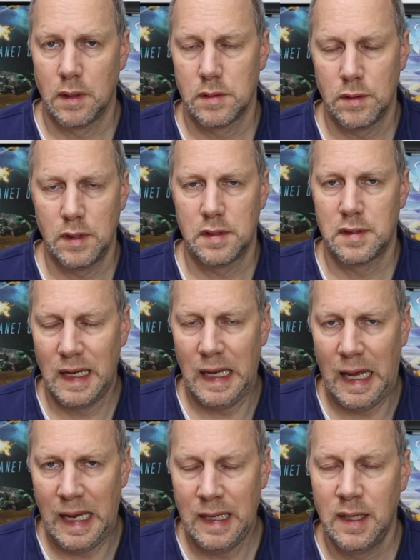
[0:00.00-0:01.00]
zunächst
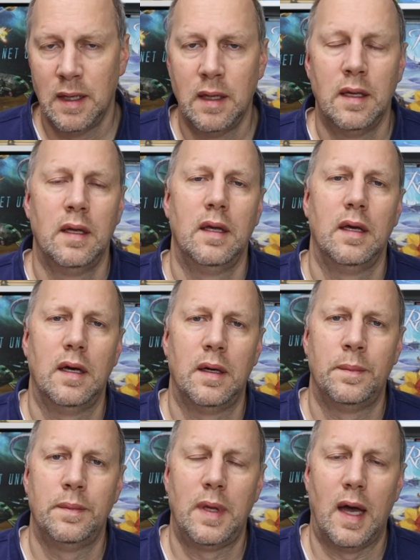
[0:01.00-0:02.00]
klein,
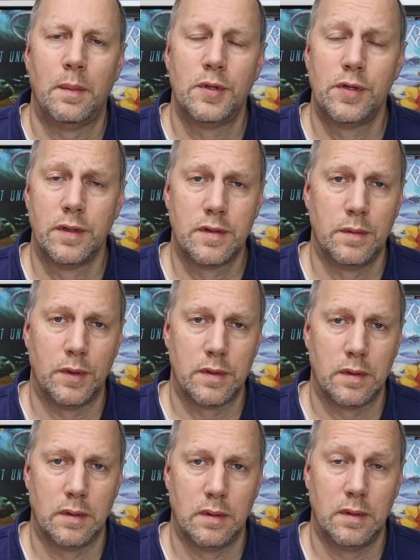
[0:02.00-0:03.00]
ähm, ja, beschützen
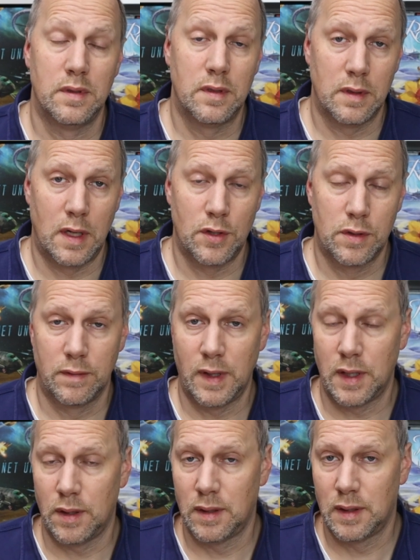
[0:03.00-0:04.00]
müssen und ein Stück
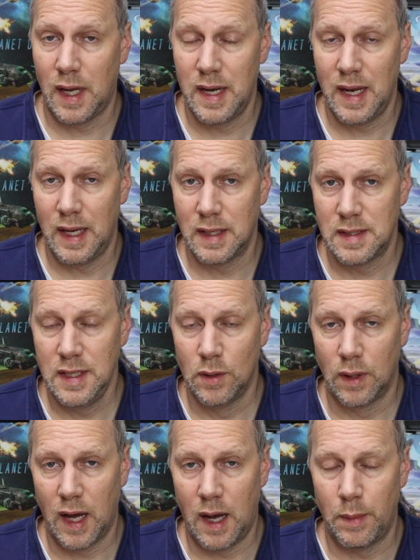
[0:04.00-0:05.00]
weit auch an der
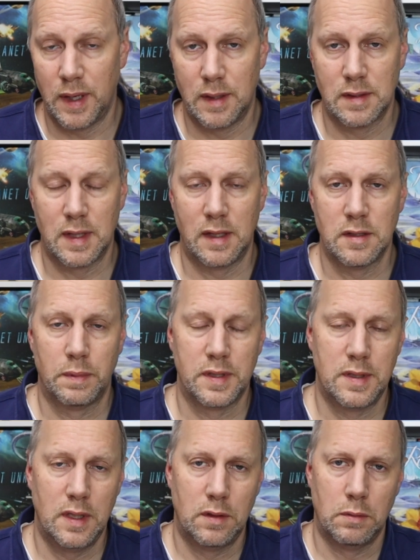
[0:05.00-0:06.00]
Erziehung arbeiten. Das Ganze
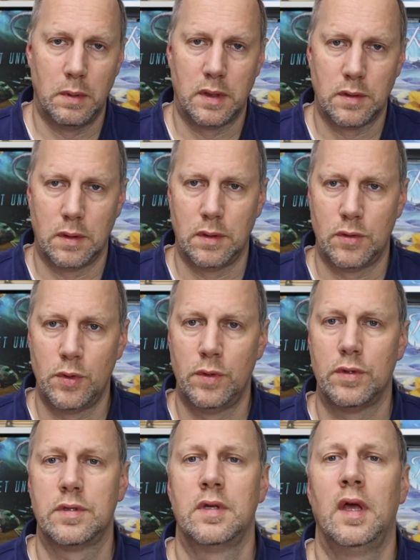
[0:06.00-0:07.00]
passiert über so ein
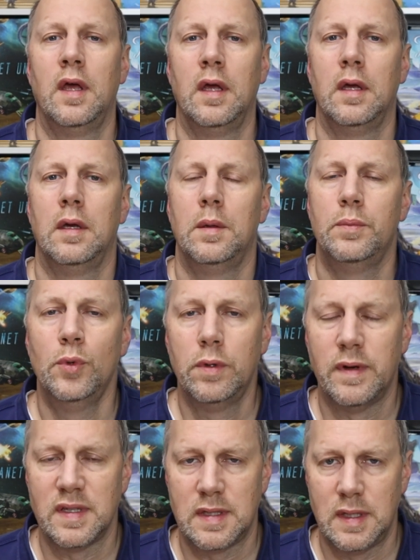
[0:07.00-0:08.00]
schönes
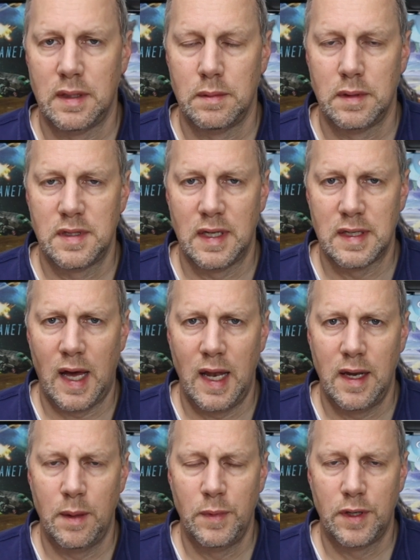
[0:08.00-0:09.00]
Buch, was zentral
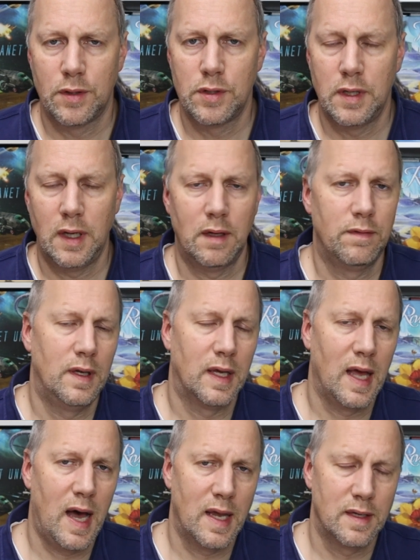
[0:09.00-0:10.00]
in der Mitte steht. Viele
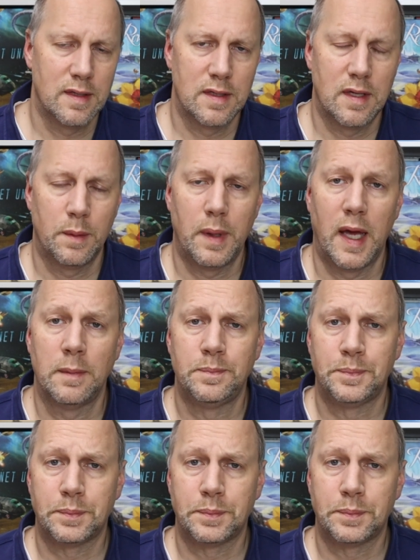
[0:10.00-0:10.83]
Karten sind dabei.